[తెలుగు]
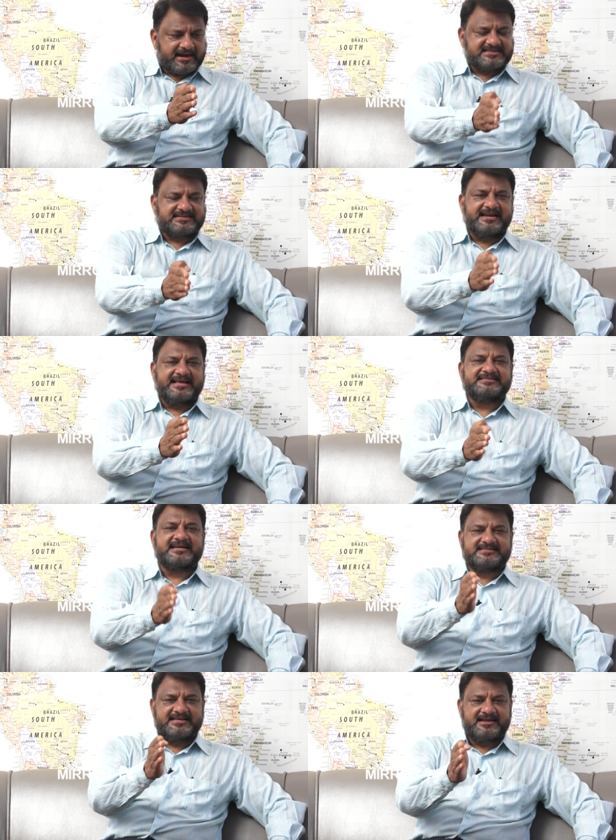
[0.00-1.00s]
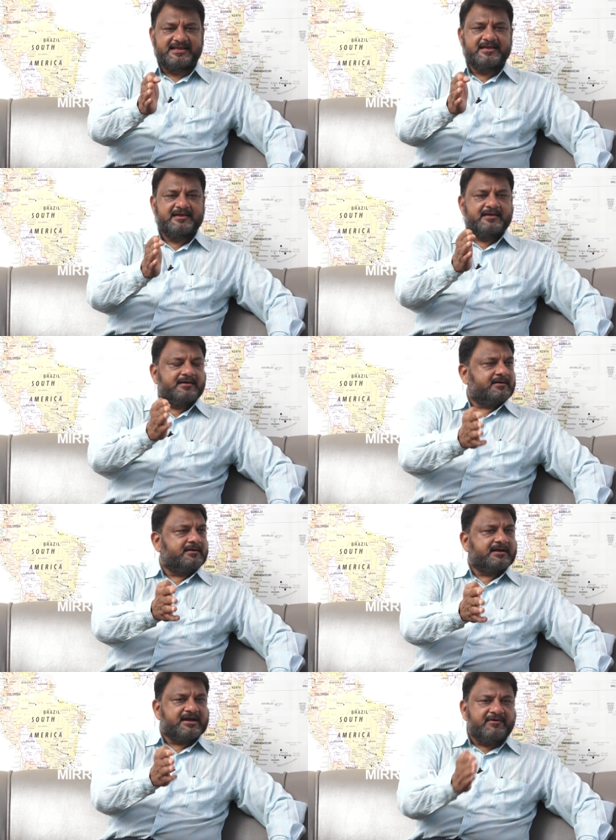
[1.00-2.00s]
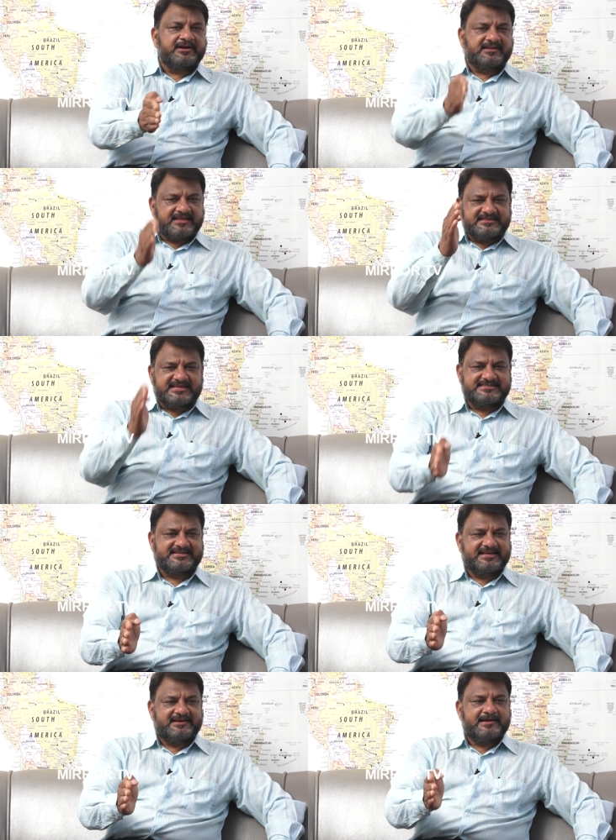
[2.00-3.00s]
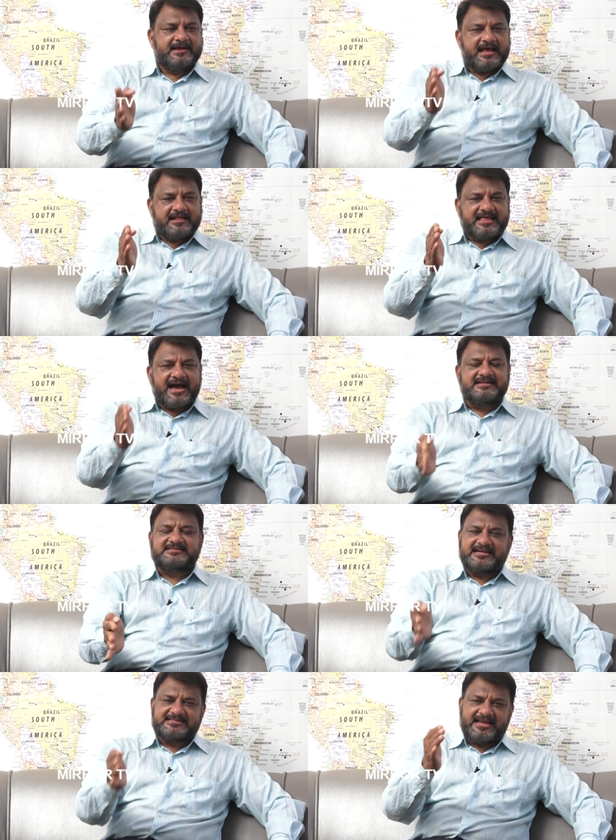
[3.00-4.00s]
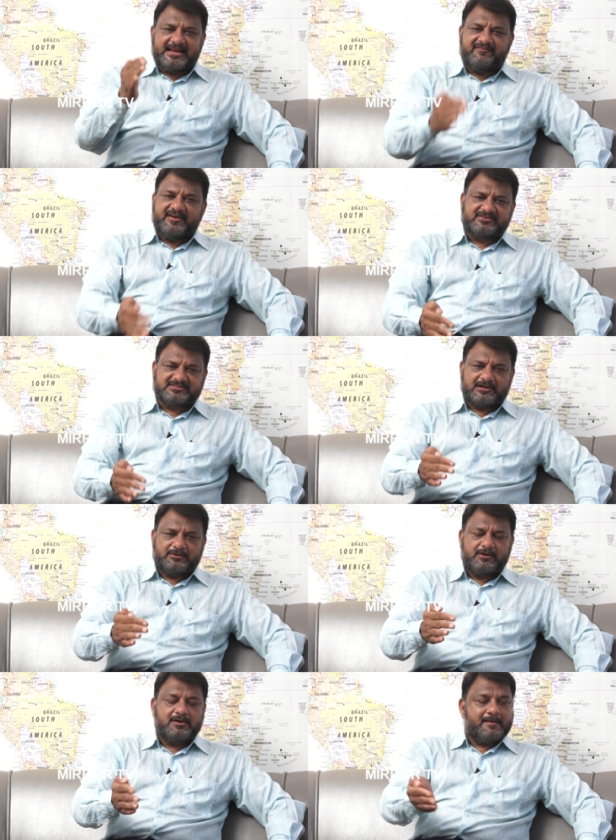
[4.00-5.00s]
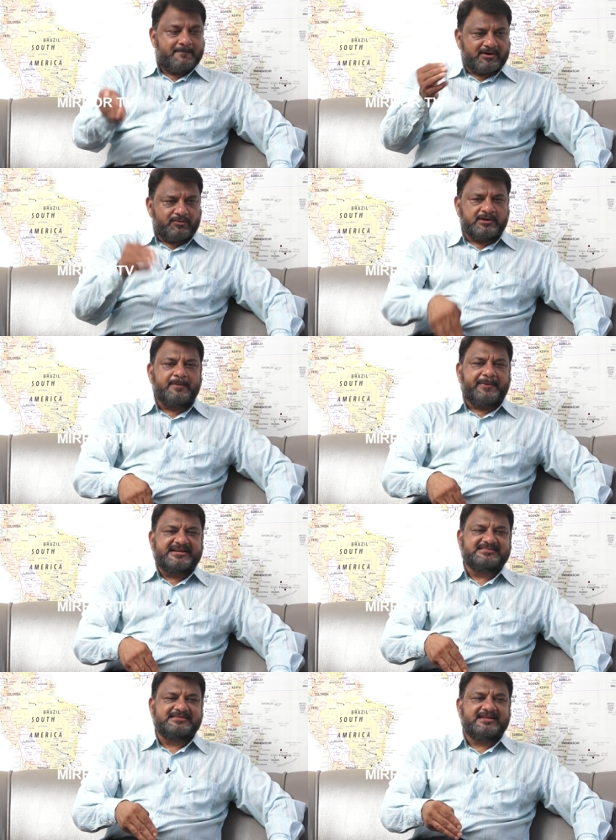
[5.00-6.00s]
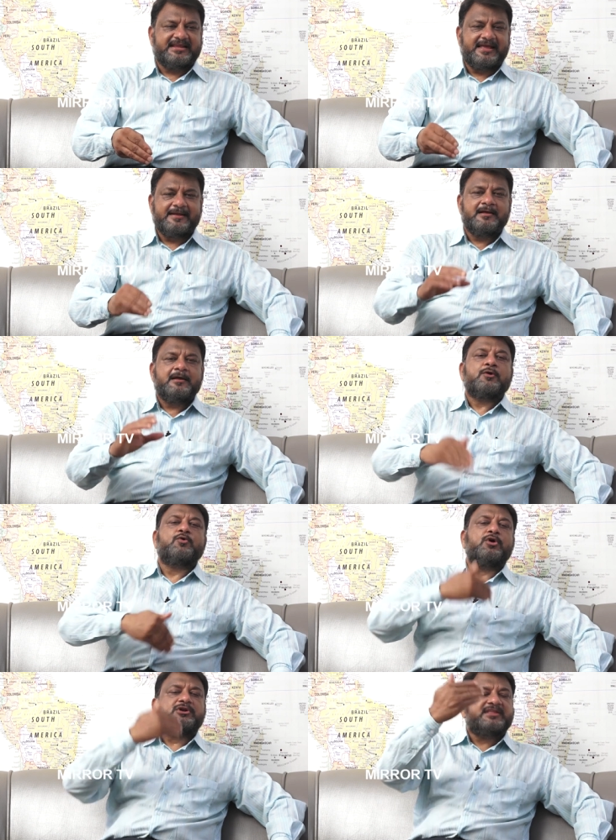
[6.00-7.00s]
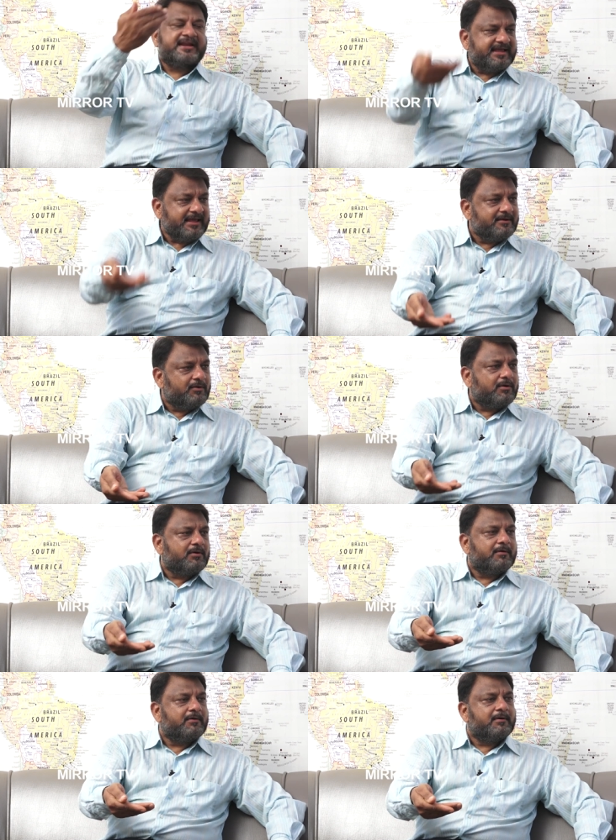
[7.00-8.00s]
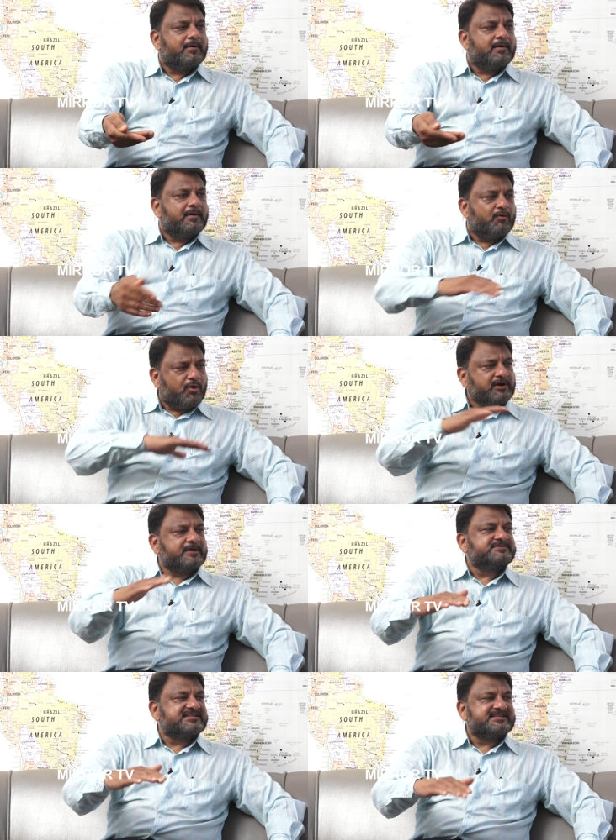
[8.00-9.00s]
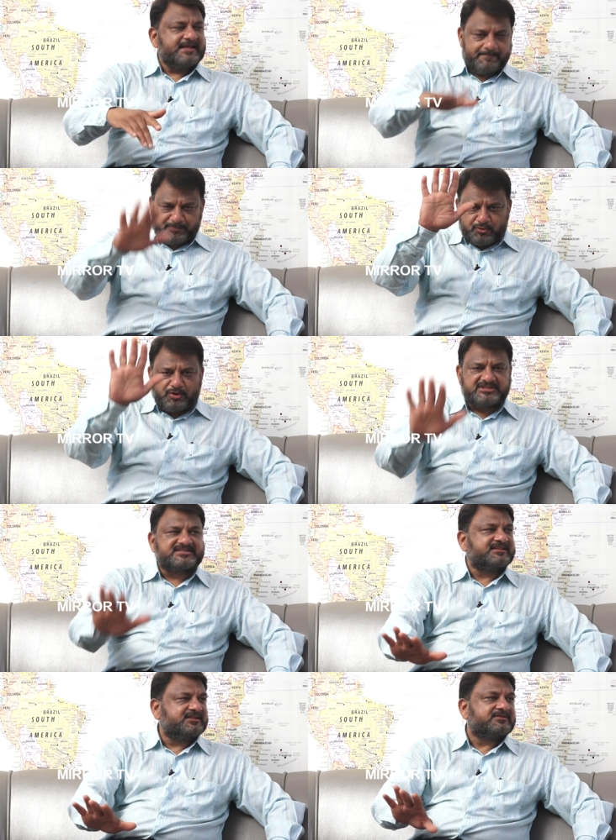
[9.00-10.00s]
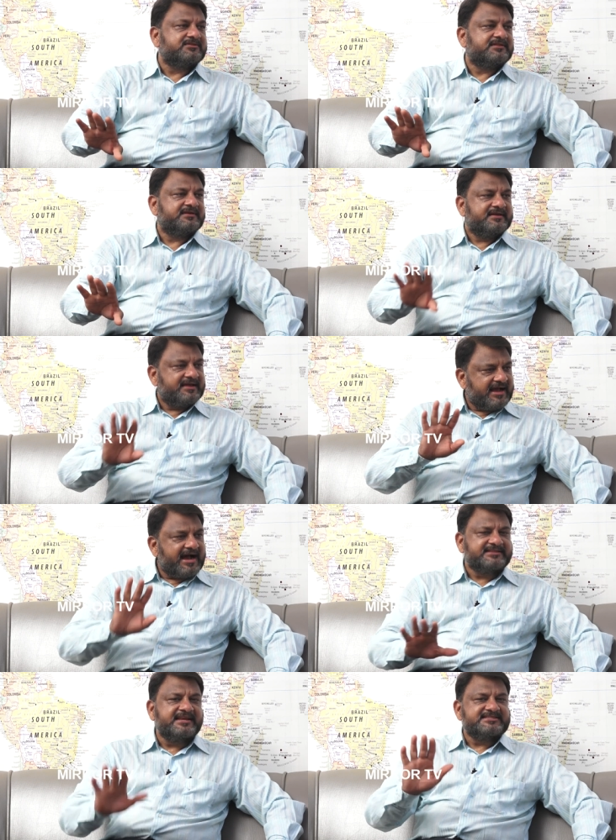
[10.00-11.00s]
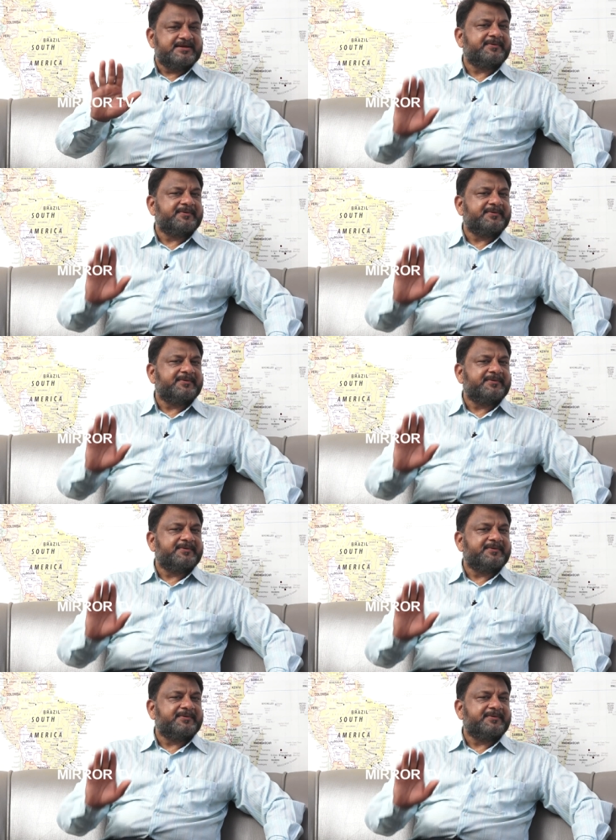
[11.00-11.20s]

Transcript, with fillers: రాష్ట్రానికి ఇన్ఛార్జ్ అయిన గవర్నర్ దాన్ని సరిచేయాలి దాన్ని సరిచేయని వ్యవస్థలో మనం ఉన్న పరిస్థితిని కోర్టు దాన్ని ఓవర్కమ్ చేసి కోర్టు సరిదిద్దుతుంది అది నేను